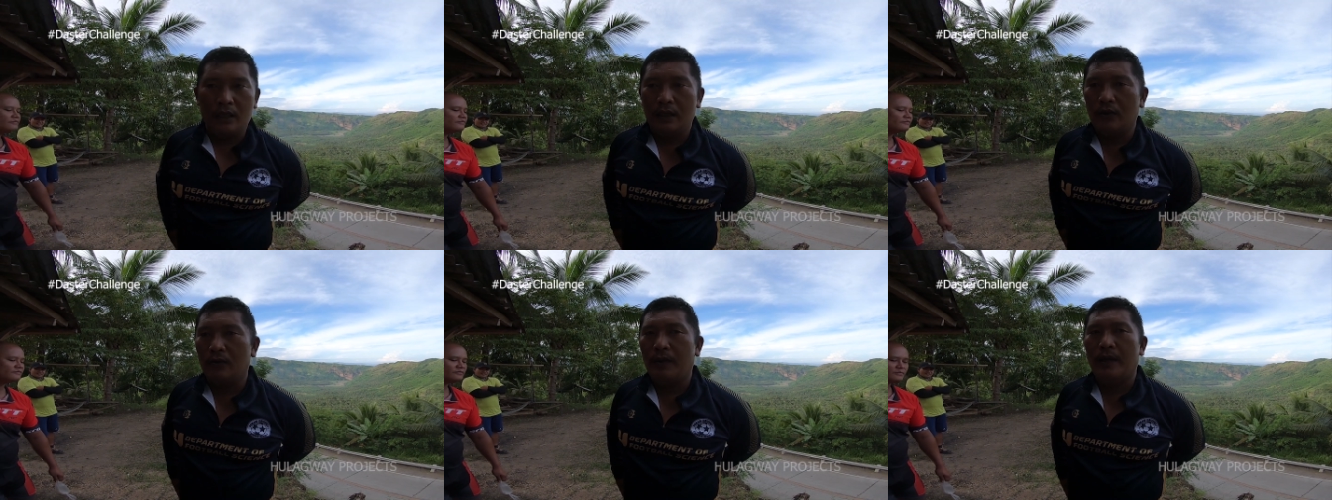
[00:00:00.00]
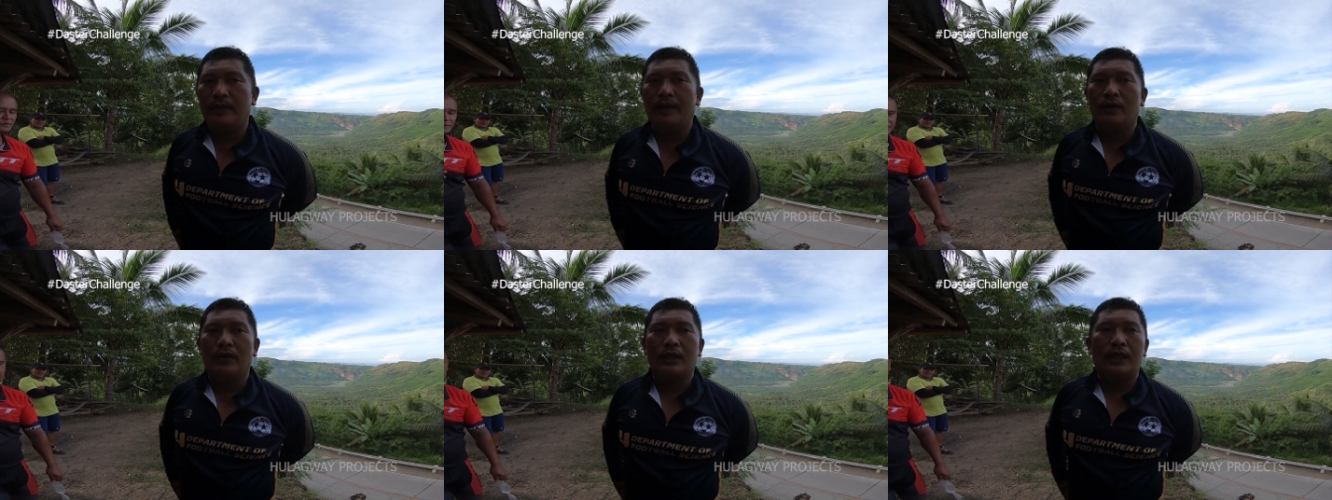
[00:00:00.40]
Eh, ang uban
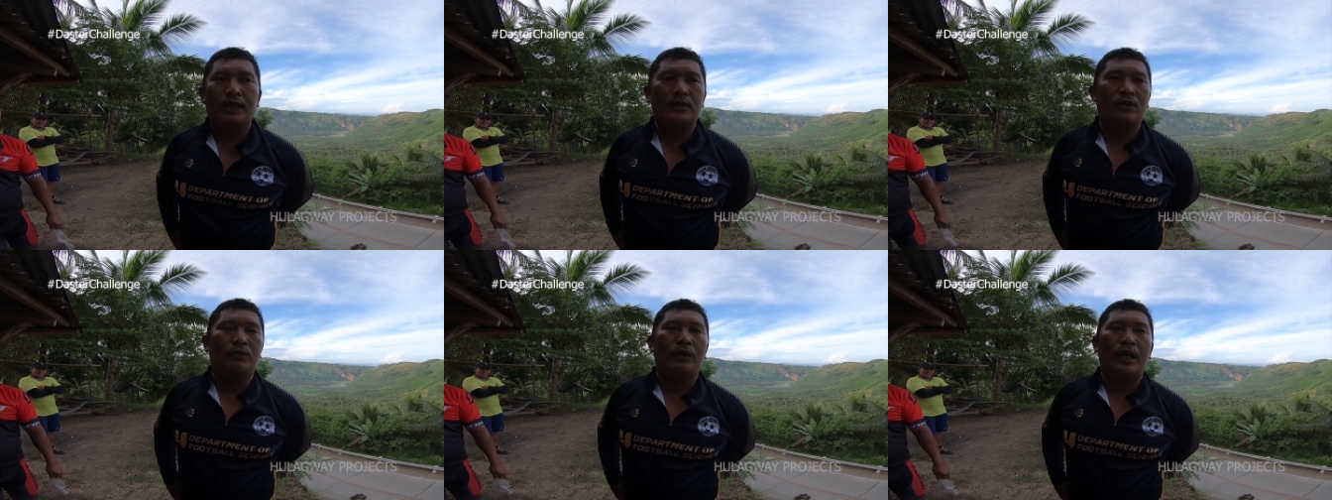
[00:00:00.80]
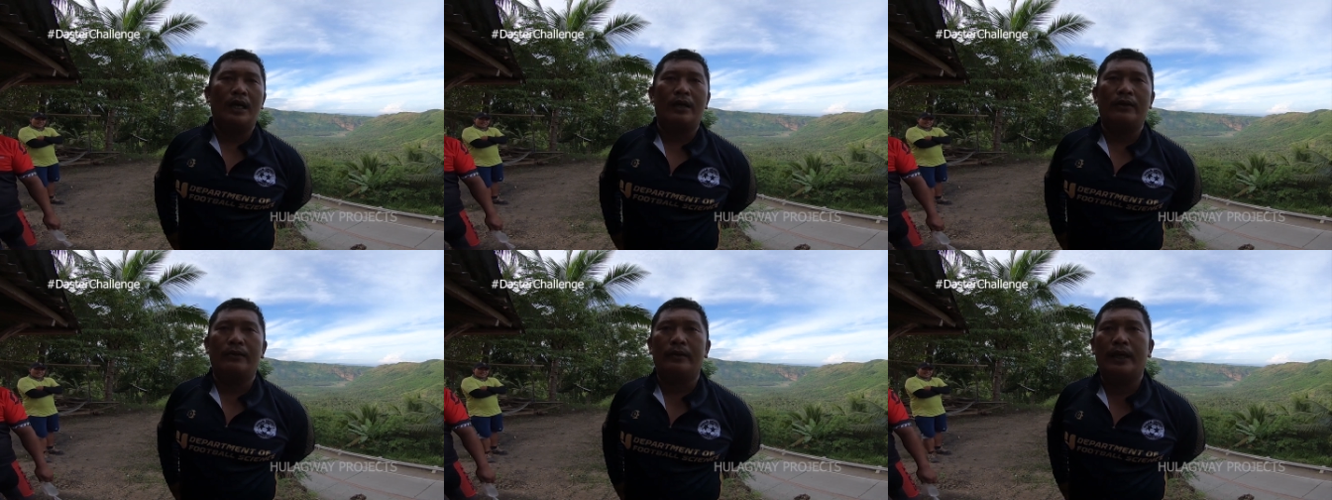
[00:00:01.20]
magod ang rason,
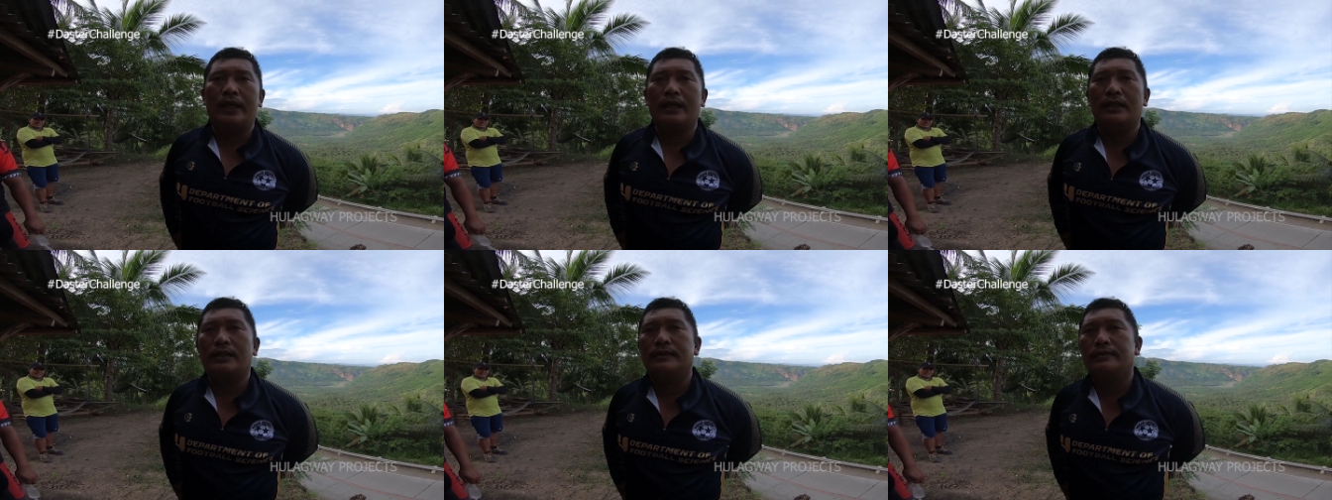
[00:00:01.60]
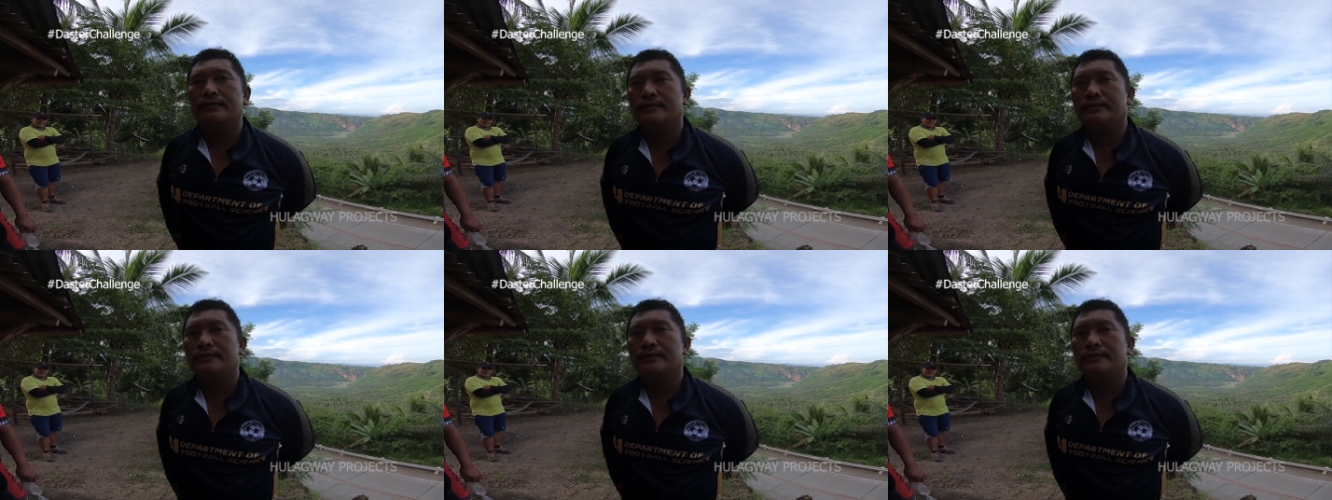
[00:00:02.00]
mahal daw ang bike.